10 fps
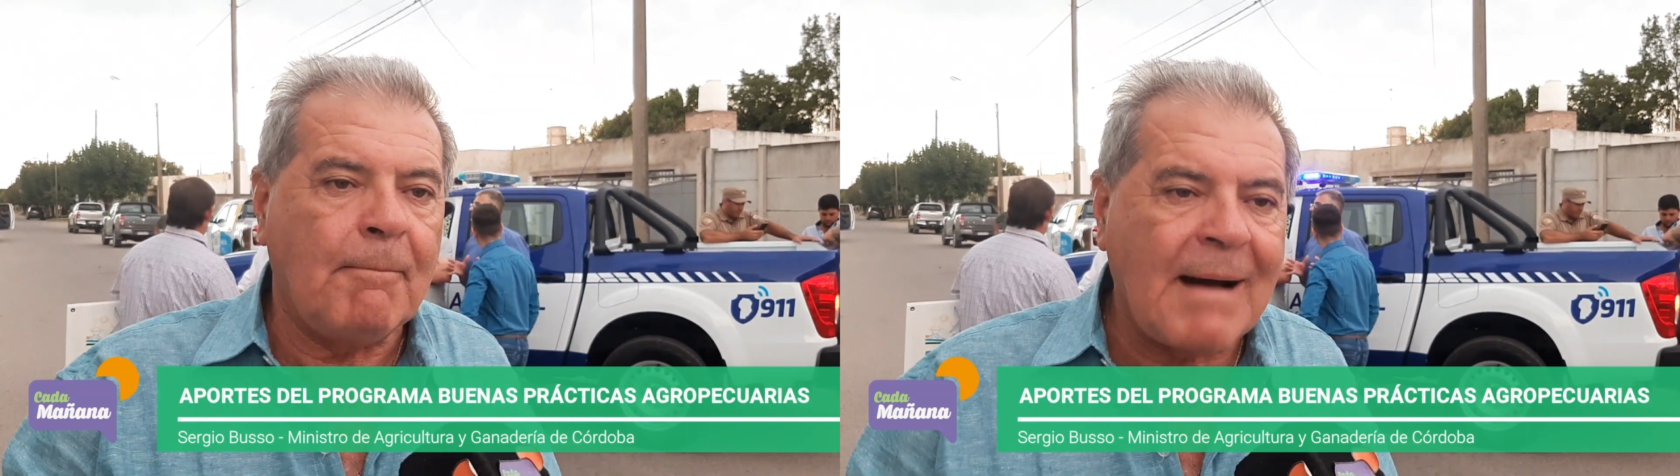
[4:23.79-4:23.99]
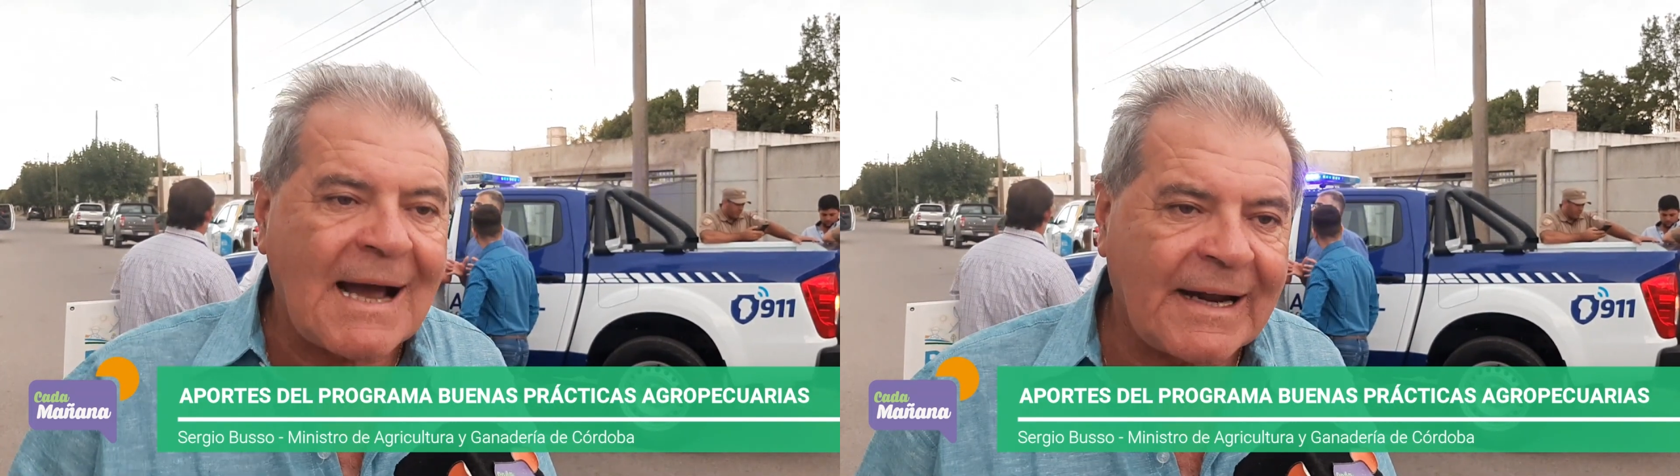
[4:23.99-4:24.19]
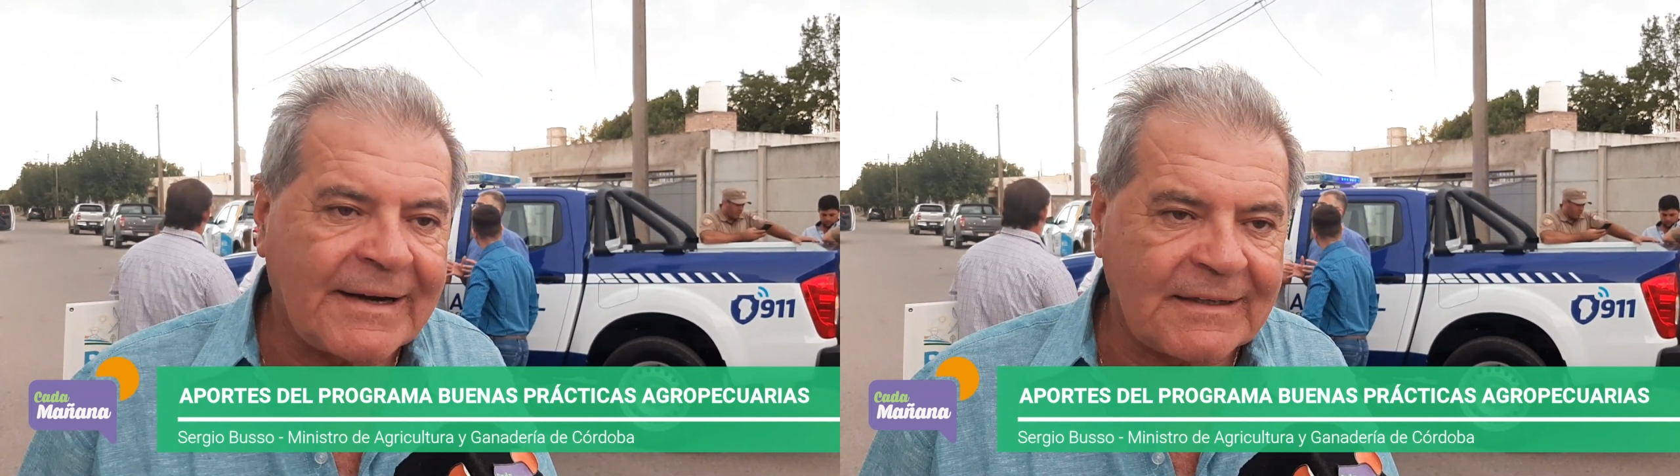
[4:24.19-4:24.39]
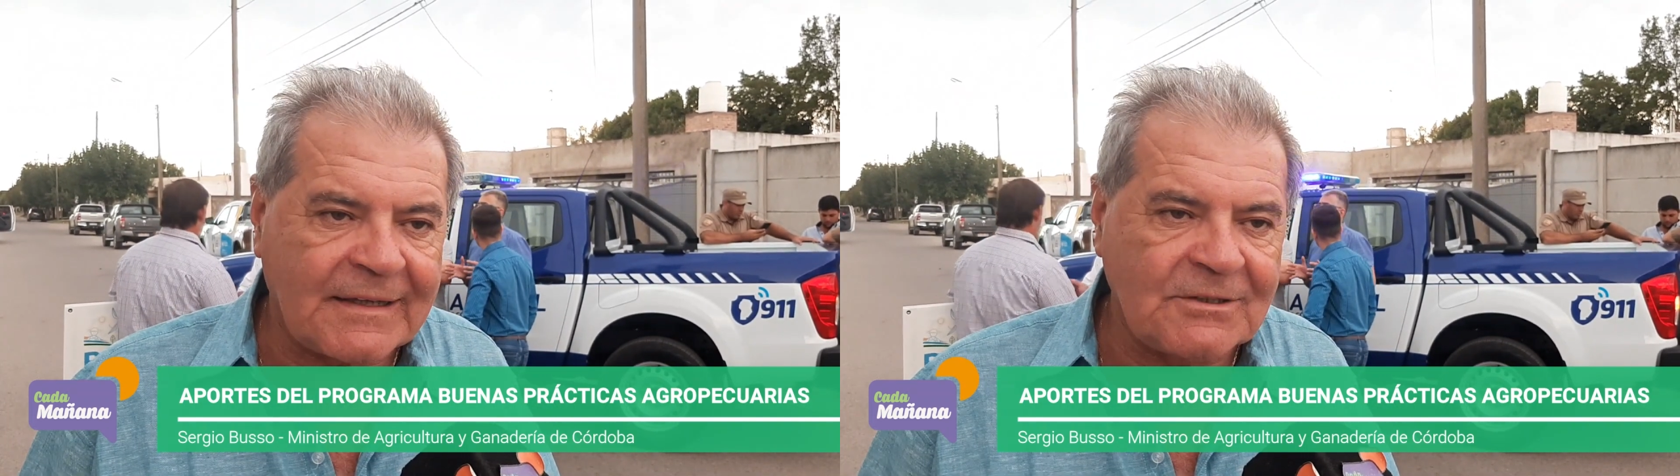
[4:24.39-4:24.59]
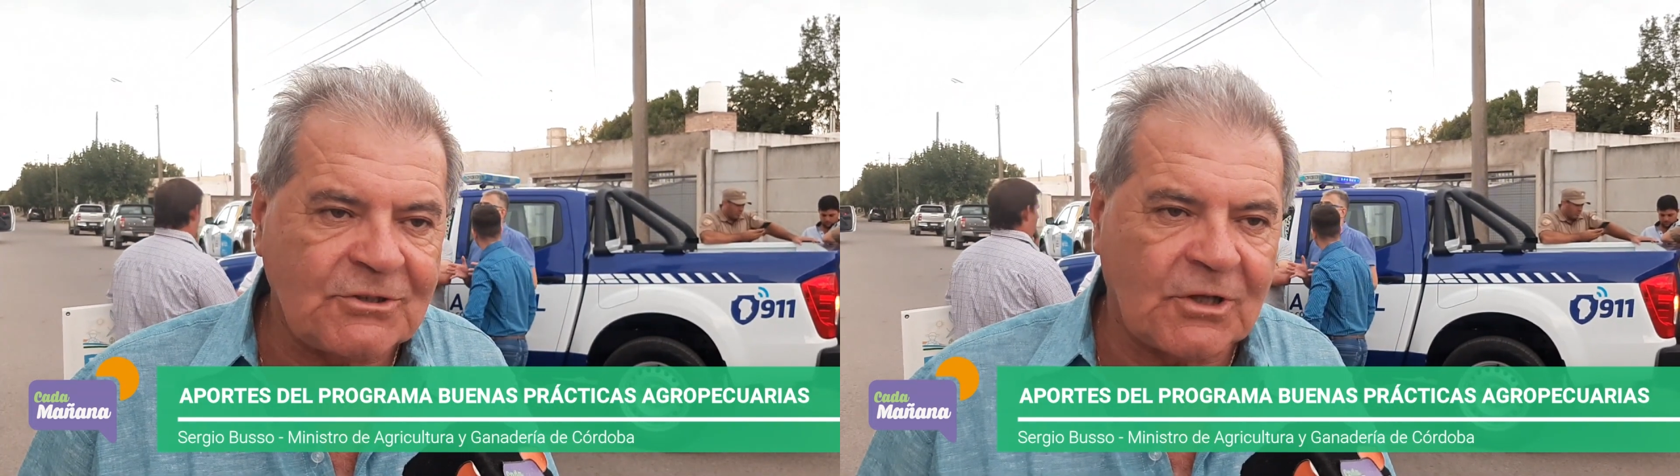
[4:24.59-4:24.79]
bajan
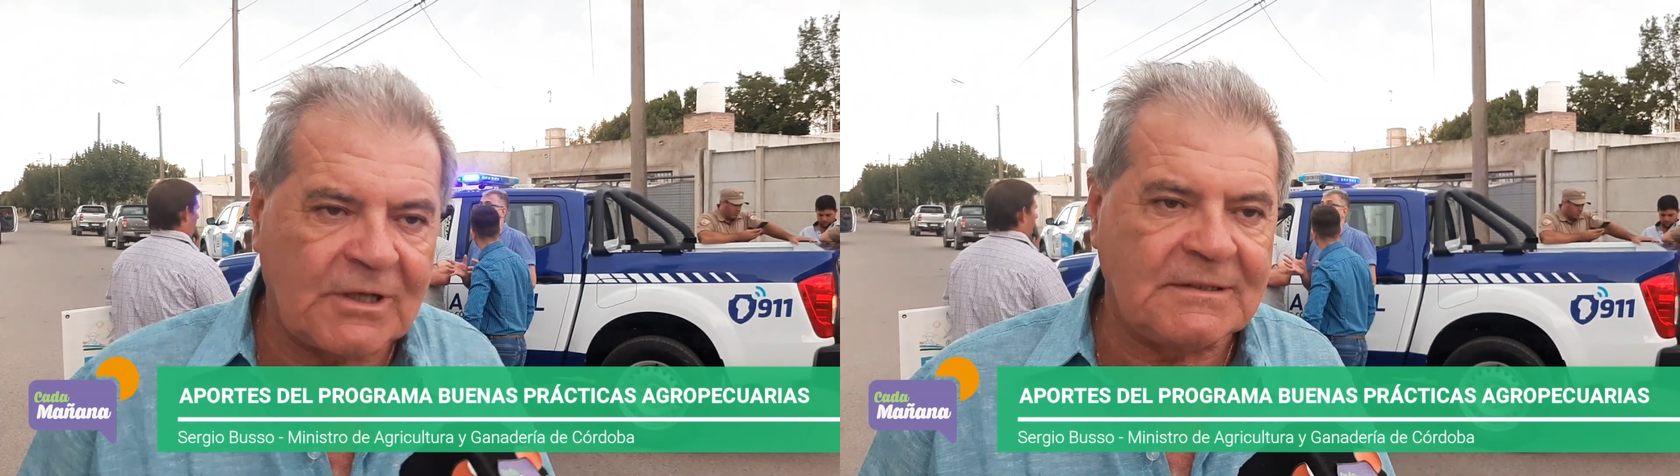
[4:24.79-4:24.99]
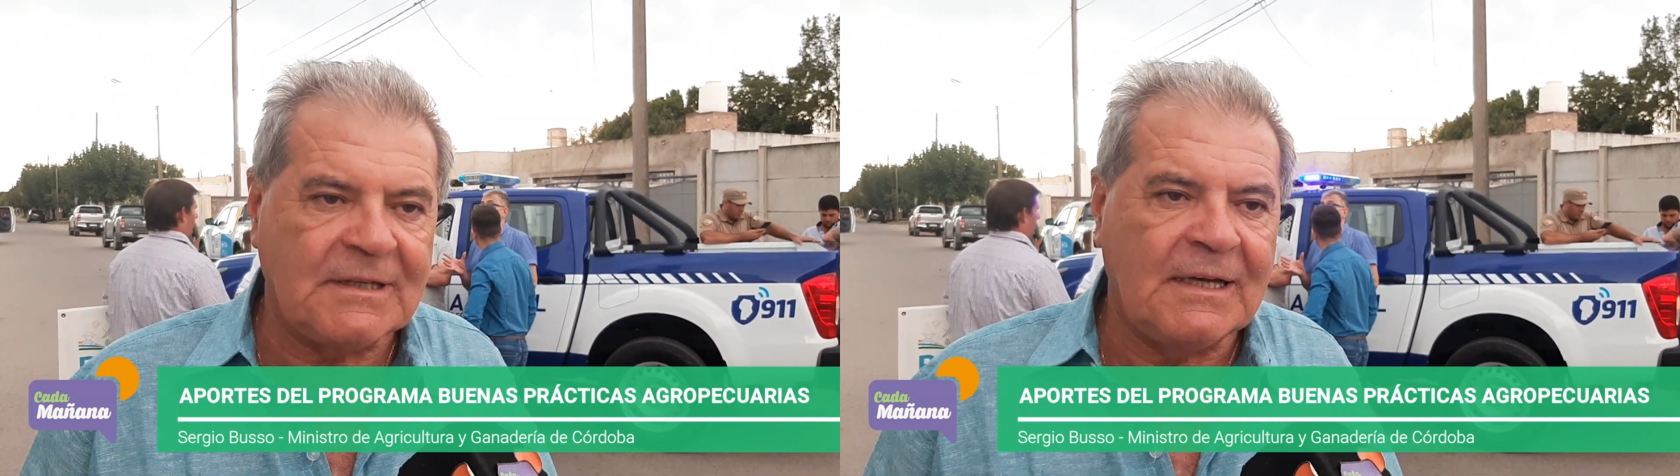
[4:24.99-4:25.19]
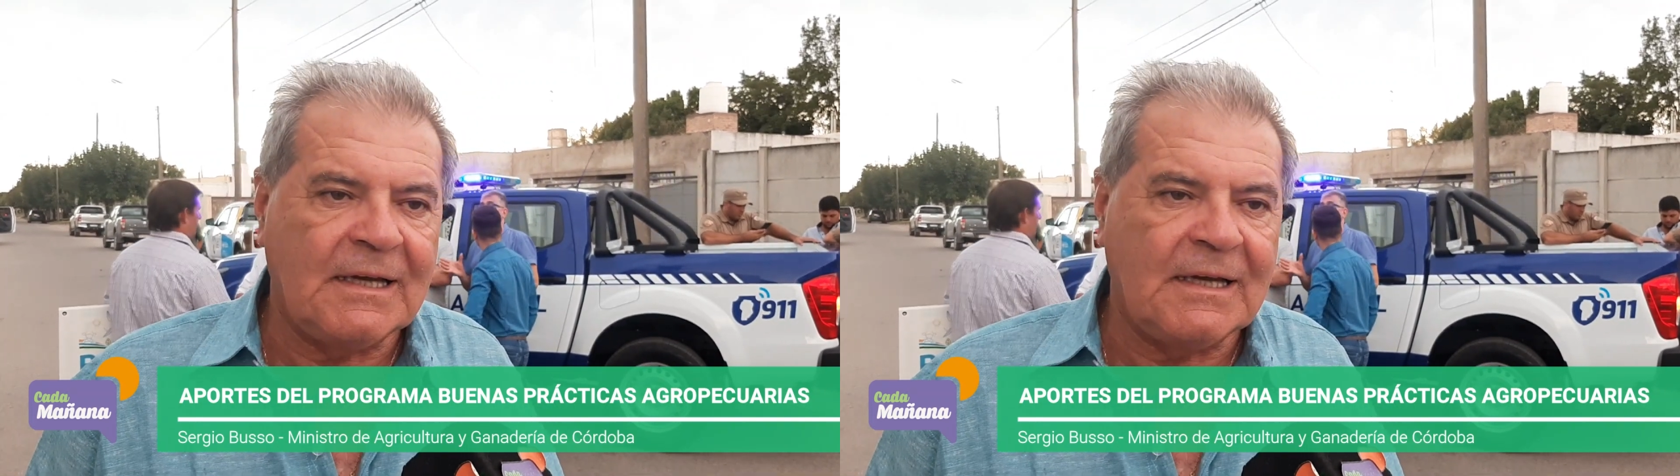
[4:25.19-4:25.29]
retenciones